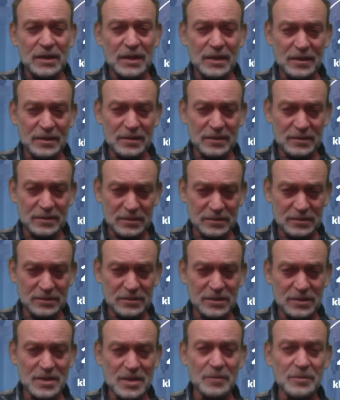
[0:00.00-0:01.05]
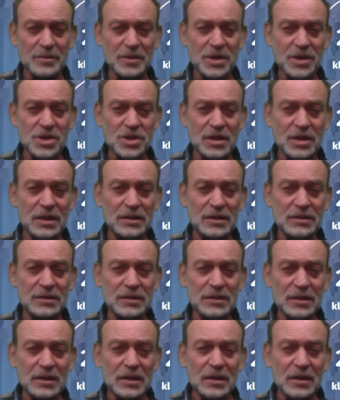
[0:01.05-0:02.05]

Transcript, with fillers: äh, zusammengestellt